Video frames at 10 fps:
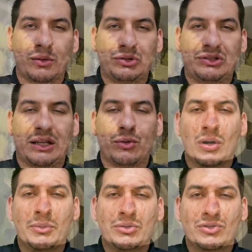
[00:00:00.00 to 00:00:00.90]
o
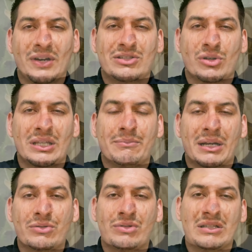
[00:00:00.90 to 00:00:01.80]
Senhor, meu Deus, vai só
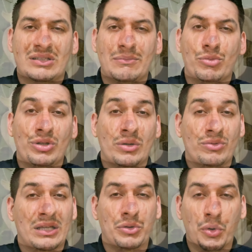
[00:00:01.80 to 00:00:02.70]
lembrar do testemunho,
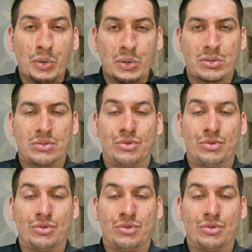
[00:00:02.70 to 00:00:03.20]
não da dor,